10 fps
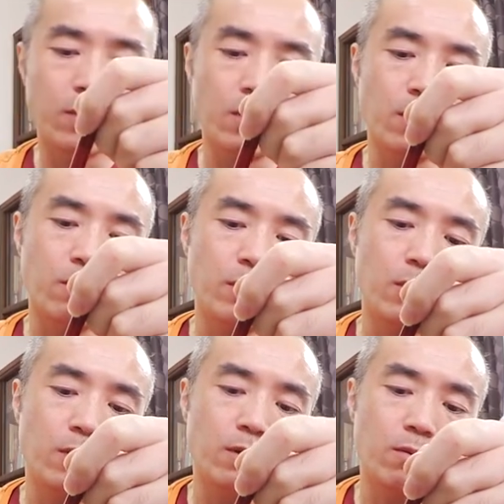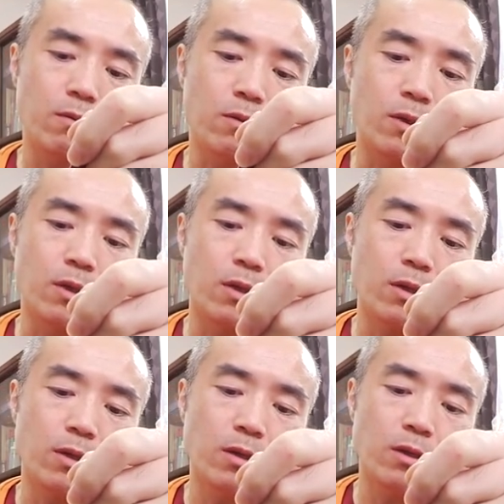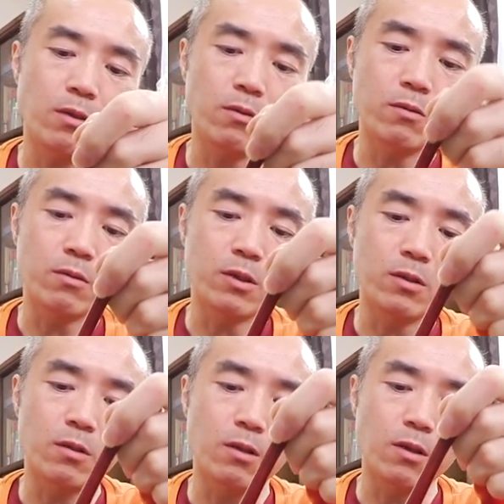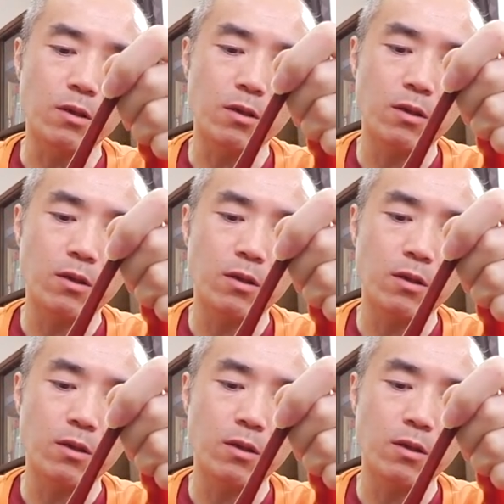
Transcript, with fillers: 早めに飲んでゆっくりして